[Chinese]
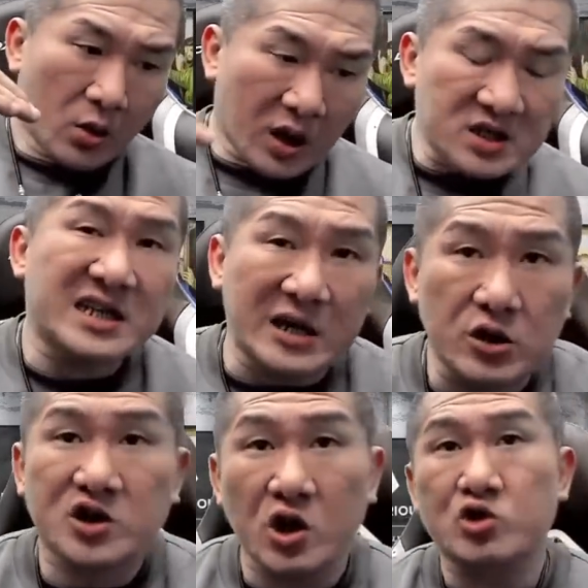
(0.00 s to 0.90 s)
我只讲
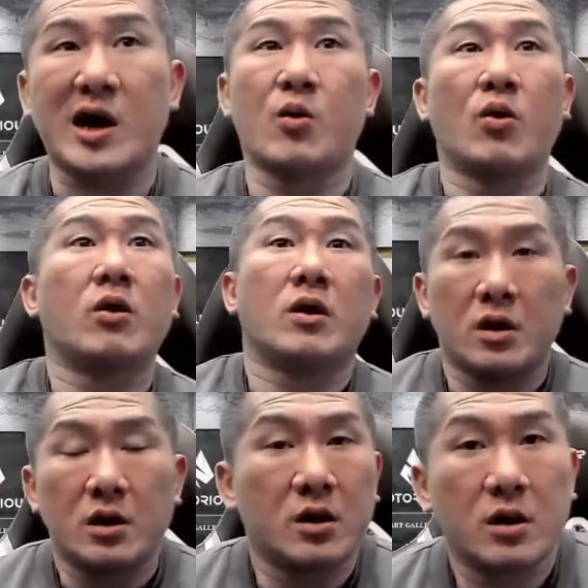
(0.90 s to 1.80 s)
说，就算我
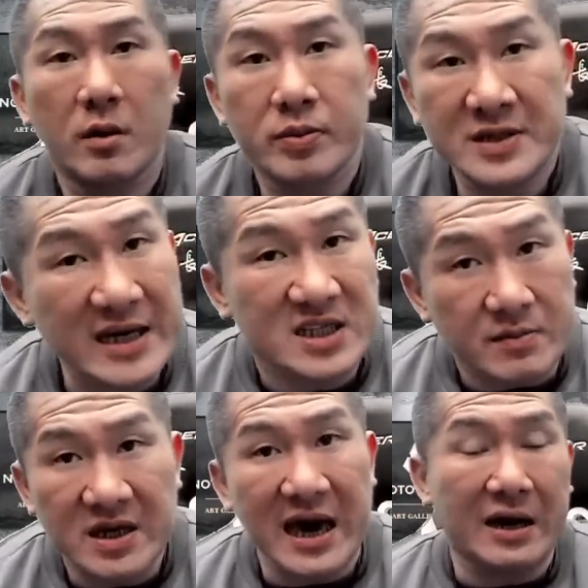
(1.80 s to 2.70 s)
再怎
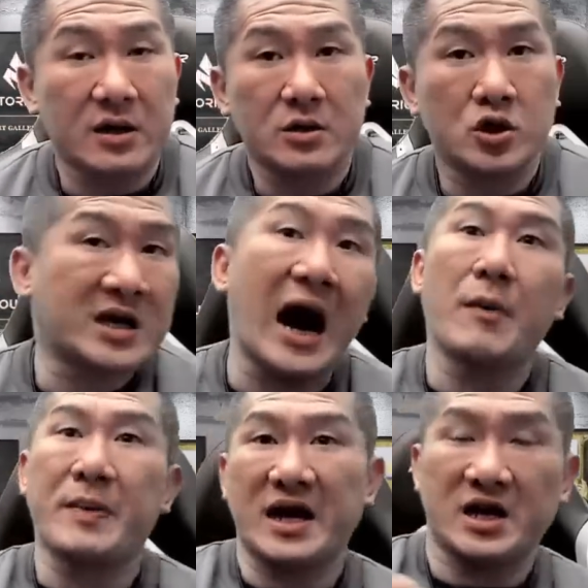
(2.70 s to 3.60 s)
么样去靠
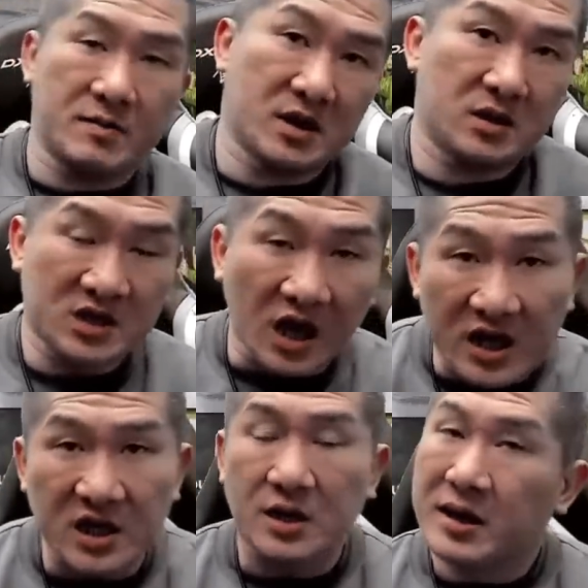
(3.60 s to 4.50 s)
北你们，侧
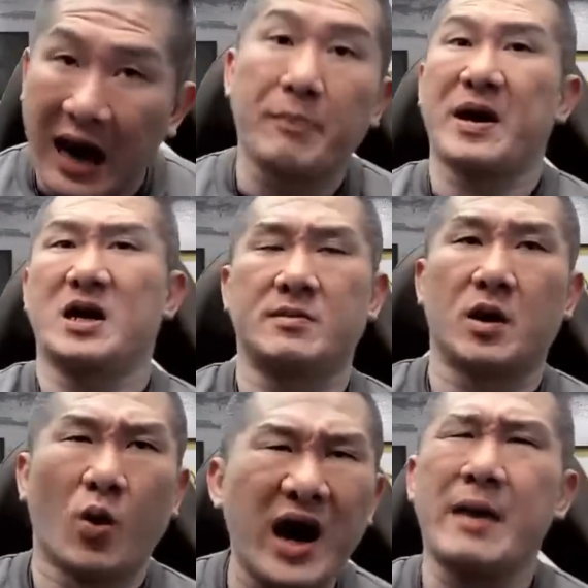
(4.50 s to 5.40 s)
翼靠北你
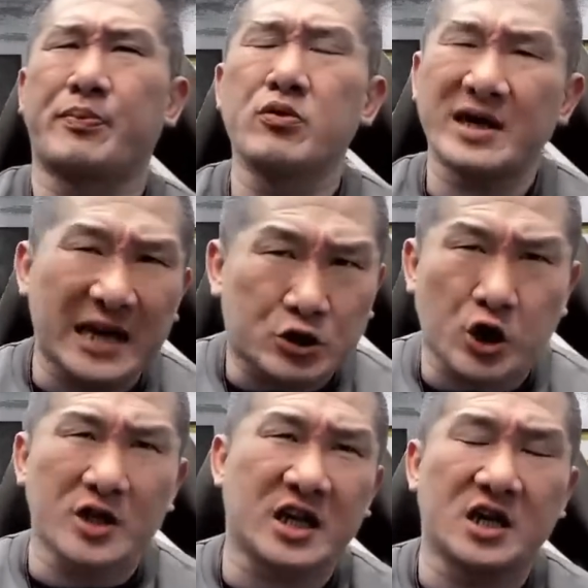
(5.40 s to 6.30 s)
们，我也不会在
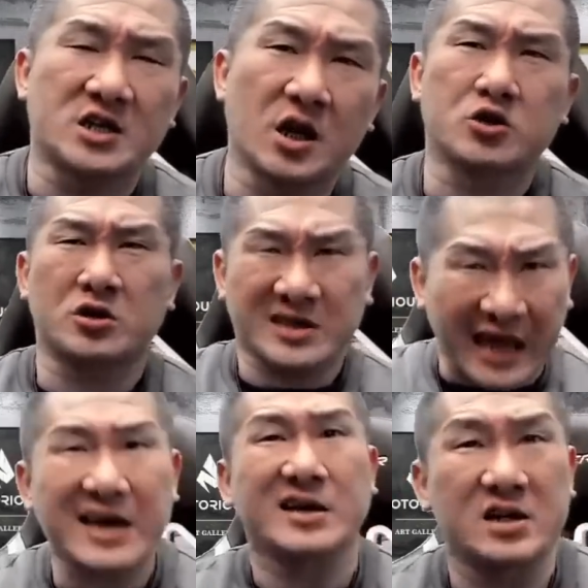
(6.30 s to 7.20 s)
捐钱的时候去
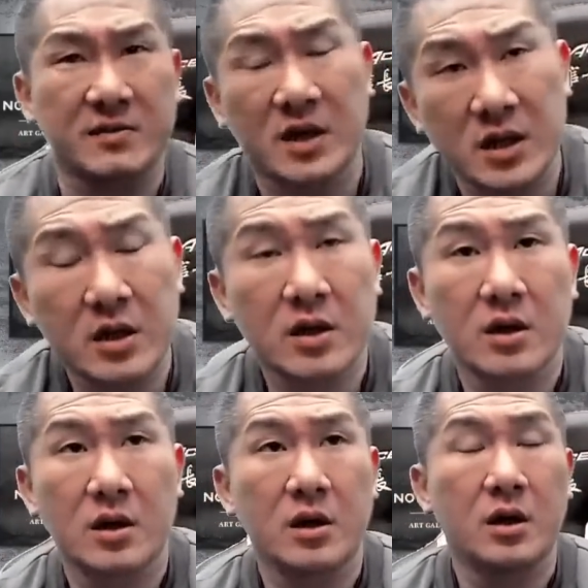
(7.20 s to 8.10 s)
take 你们，
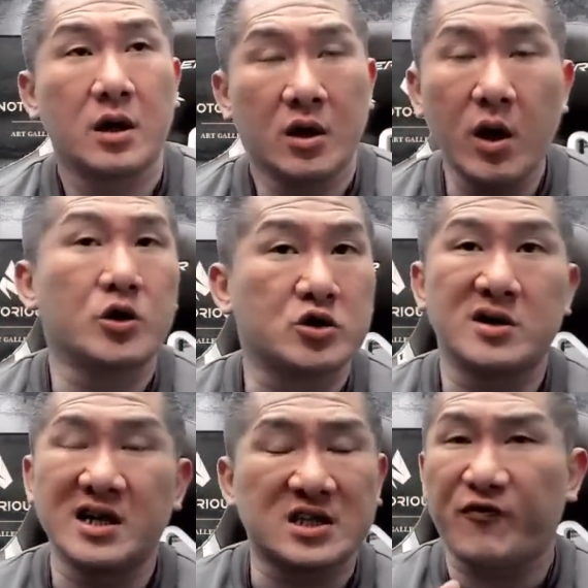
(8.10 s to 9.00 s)
因为我觉得
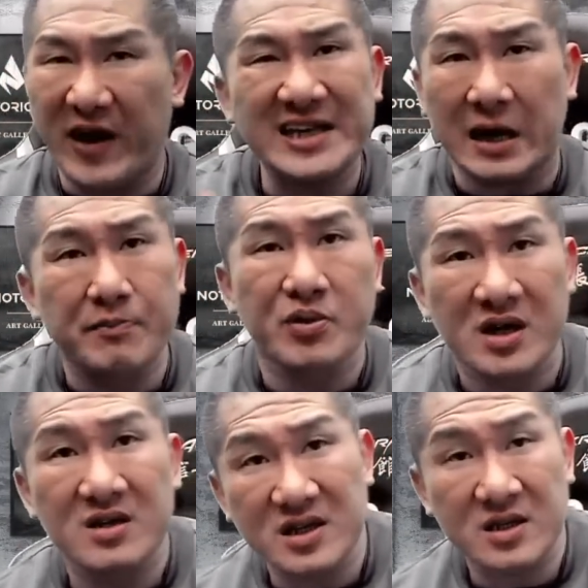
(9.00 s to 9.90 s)
那是非常不
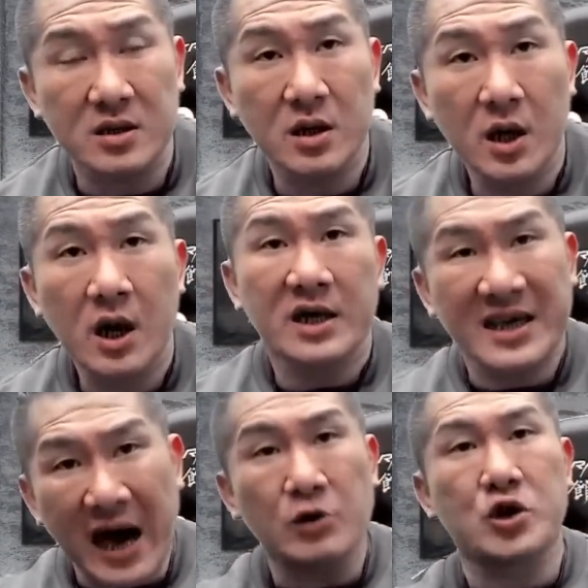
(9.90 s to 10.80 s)
合理的。你
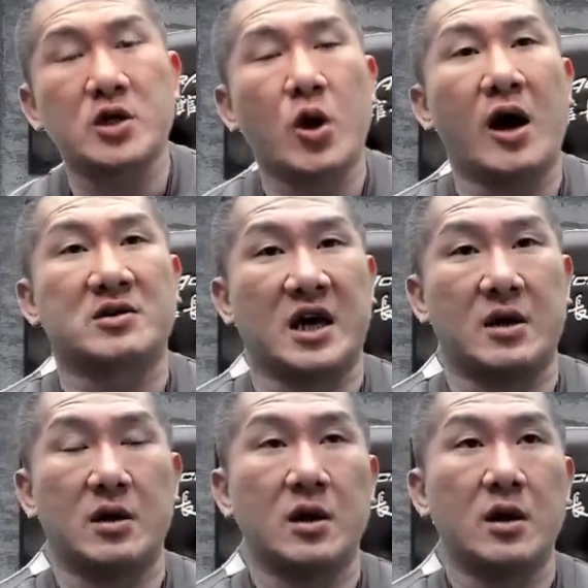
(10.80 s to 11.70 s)
要捐多少钱，